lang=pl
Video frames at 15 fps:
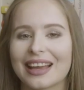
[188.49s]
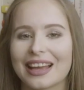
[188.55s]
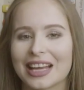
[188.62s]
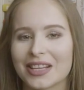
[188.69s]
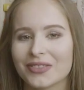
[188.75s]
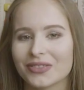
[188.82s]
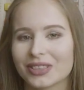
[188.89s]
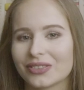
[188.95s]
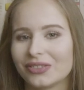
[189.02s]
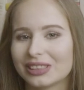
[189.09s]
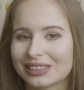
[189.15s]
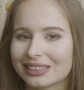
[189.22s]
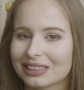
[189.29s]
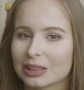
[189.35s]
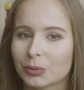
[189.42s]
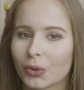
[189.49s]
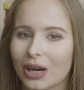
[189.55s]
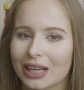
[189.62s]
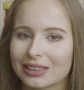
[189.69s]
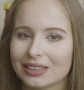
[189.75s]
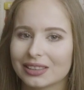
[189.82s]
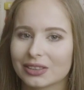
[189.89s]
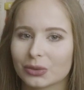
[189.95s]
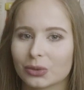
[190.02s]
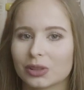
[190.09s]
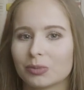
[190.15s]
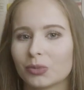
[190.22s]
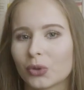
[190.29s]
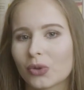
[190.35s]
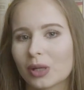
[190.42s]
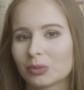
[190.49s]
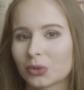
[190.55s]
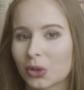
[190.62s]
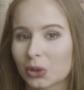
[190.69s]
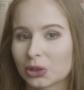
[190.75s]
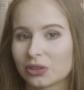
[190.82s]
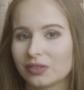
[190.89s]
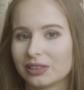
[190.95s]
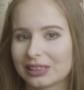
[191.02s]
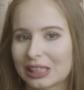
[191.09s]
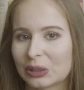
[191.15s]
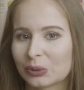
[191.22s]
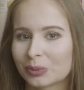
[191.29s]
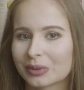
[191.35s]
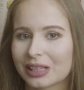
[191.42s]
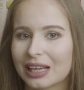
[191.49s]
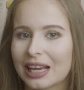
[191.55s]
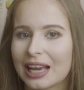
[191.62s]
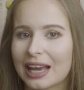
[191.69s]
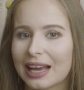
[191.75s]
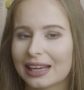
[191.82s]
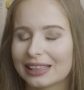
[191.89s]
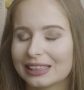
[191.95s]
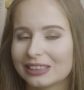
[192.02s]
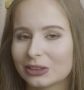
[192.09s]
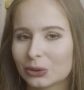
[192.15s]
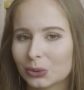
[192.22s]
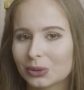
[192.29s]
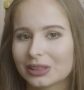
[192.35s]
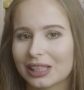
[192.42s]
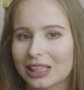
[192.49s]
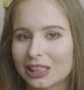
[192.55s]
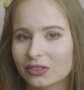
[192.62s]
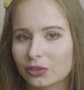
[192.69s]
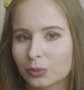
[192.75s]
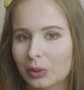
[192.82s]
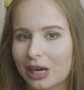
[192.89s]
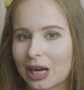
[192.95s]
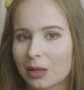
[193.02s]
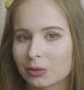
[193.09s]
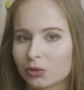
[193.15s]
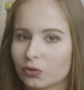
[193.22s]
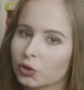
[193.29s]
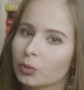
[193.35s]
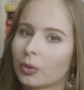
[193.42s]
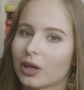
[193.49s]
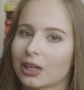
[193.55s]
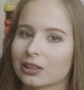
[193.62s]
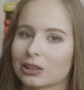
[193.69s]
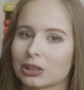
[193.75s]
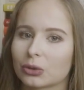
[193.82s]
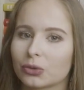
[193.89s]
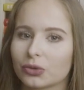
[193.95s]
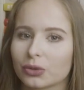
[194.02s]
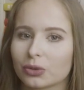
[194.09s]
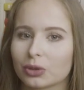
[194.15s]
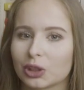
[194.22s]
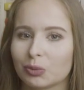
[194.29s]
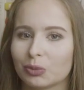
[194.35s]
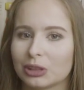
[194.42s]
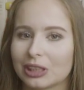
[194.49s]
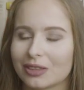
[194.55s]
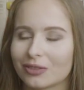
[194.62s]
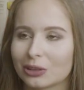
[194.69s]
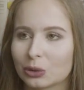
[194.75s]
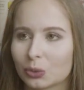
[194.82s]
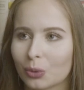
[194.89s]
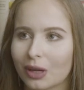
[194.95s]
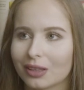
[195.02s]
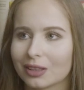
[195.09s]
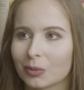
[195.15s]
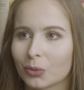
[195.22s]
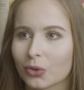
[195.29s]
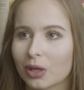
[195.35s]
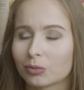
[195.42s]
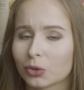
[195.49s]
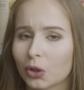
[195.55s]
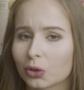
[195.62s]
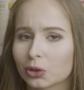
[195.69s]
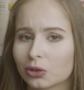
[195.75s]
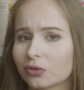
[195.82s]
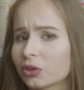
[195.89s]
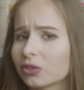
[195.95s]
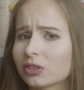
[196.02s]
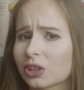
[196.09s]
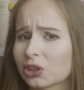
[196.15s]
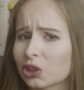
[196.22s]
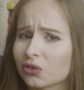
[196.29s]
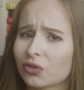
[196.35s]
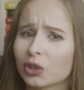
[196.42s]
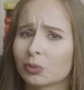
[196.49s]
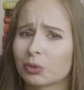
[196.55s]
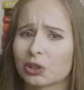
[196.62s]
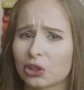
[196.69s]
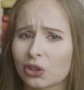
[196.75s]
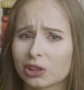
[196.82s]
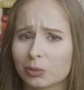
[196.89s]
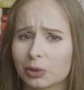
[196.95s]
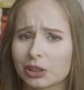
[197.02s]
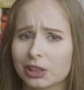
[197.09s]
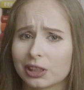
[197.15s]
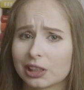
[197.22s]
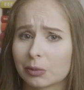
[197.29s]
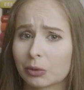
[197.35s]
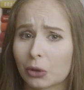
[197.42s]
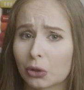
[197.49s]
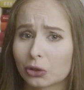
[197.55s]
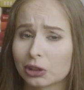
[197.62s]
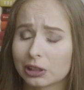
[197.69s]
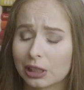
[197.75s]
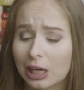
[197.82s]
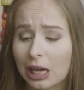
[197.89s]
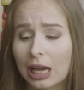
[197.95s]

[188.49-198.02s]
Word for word: F, fikcyjny bohater, z którym mogłabym chodzić liceum. I tutaj wybrałam dwóch bohaterów, z którymi ewentualnie mogłam chodzić, chociaż wątpię, że oni by chcieli ze mną chodzić.